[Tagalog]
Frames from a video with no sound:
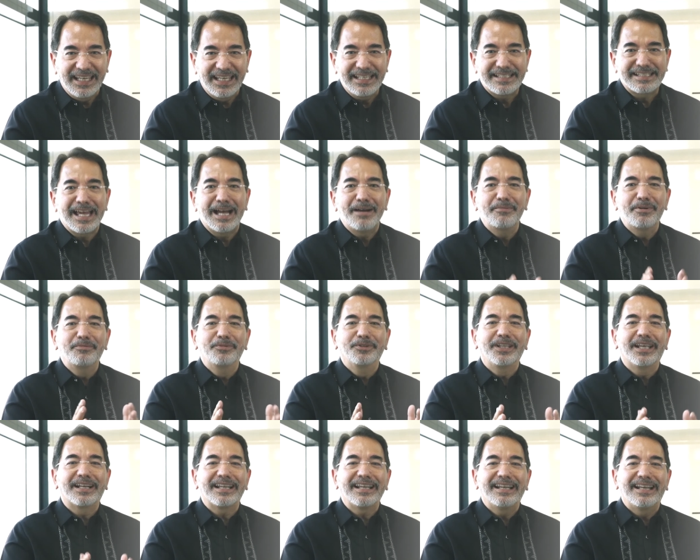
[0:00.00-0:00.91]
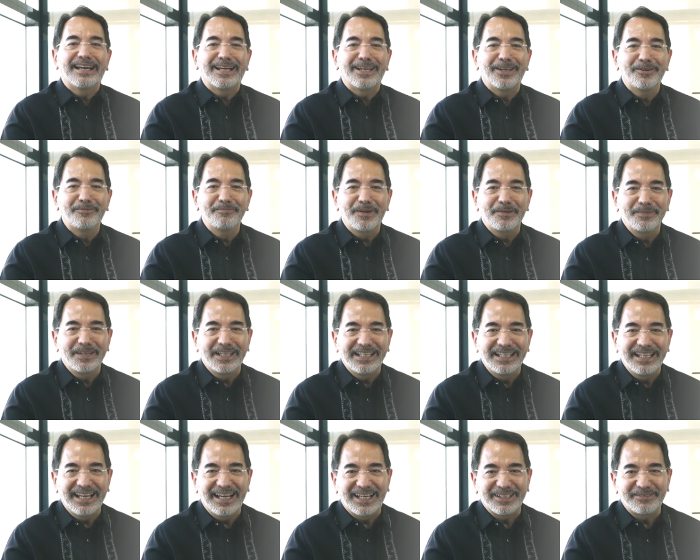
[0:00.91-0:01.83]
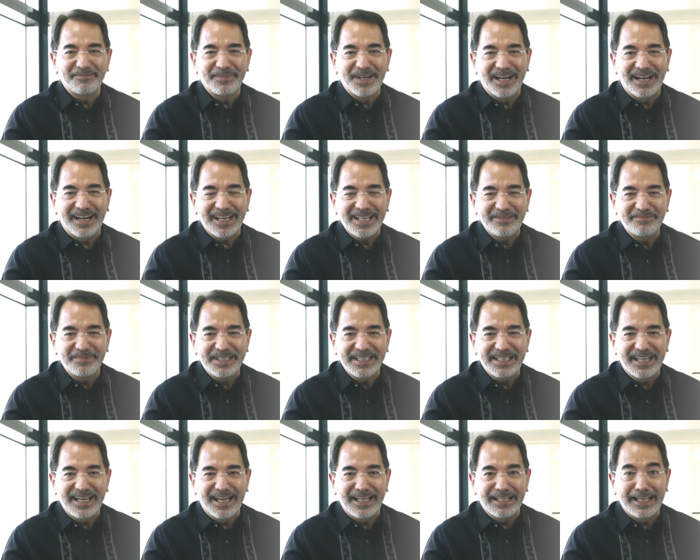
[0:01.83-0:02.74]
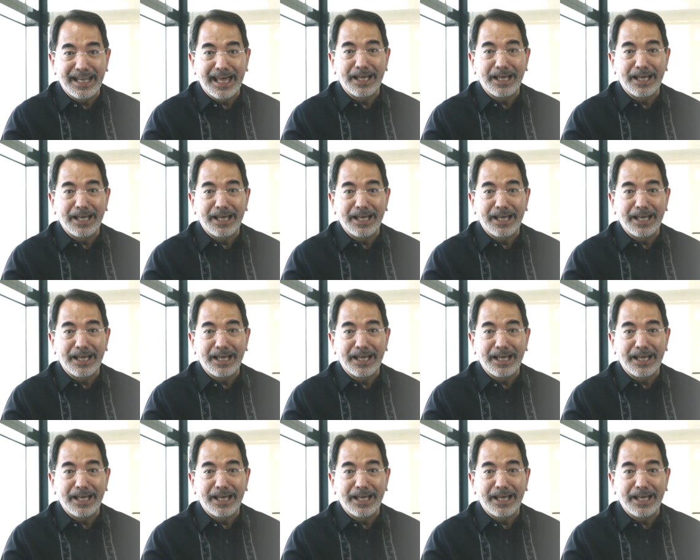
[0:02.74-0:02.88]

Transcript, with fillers: Isama mo na rin ang iyong pamilya at mga kaibigan,